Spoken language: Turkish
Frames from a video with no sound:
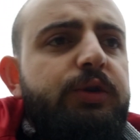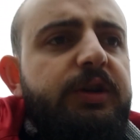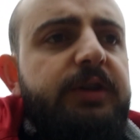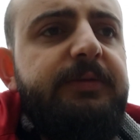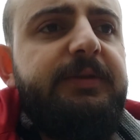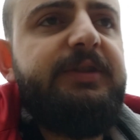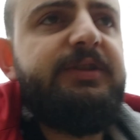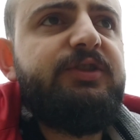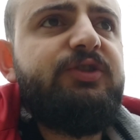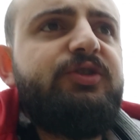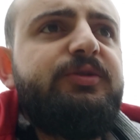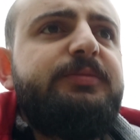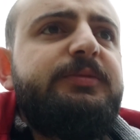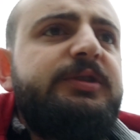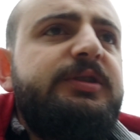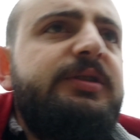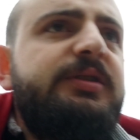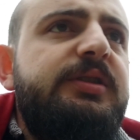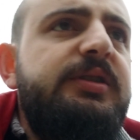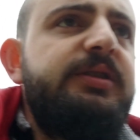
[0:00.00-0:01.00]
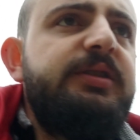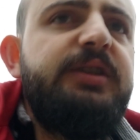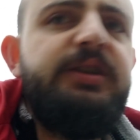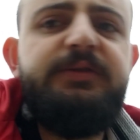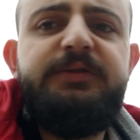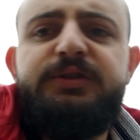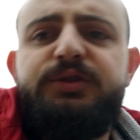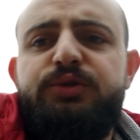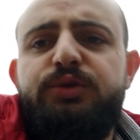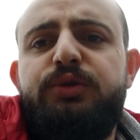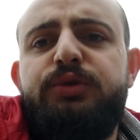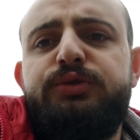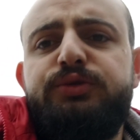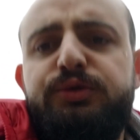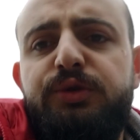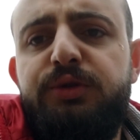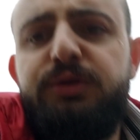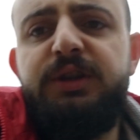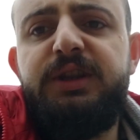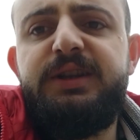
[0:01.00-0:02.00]
Evet şimdi eve doğru
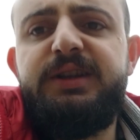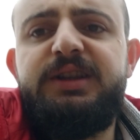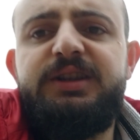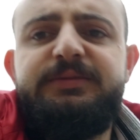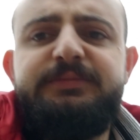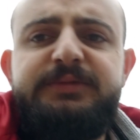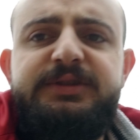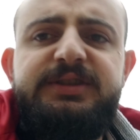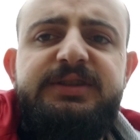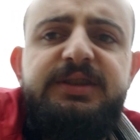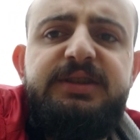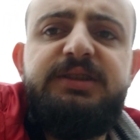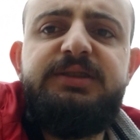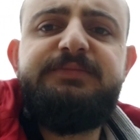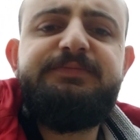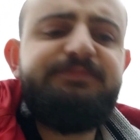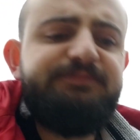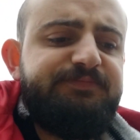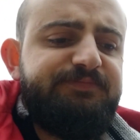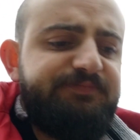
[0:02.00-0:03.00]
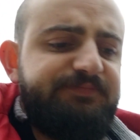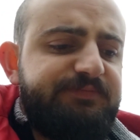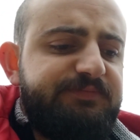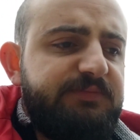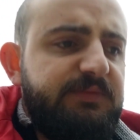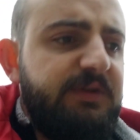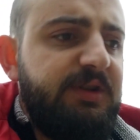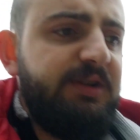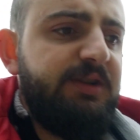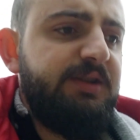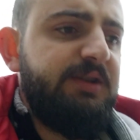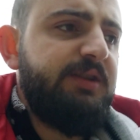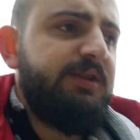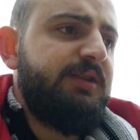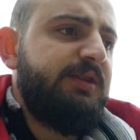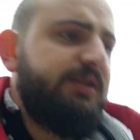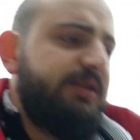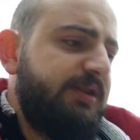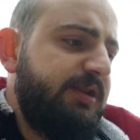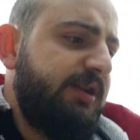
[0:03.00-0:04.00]
yollanalım gidelim.
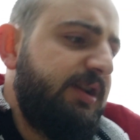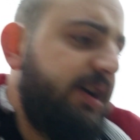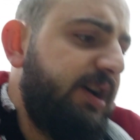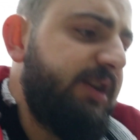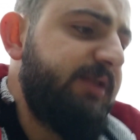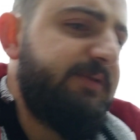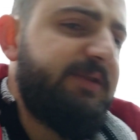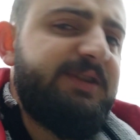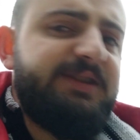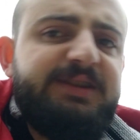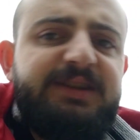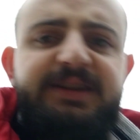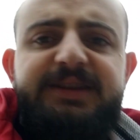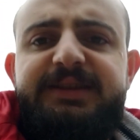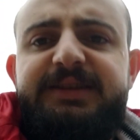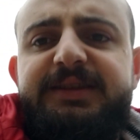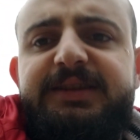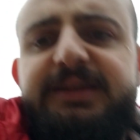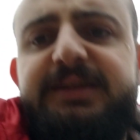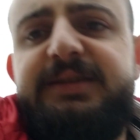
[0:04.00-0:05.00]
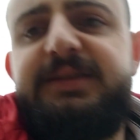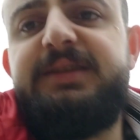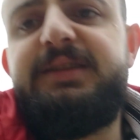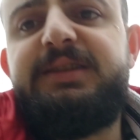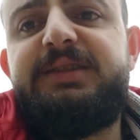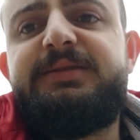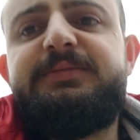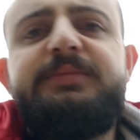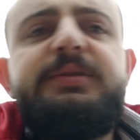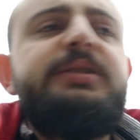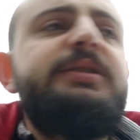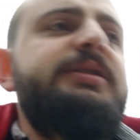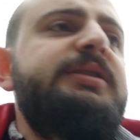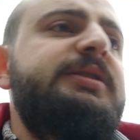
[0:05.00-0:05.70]
Hayvanları yedirelim.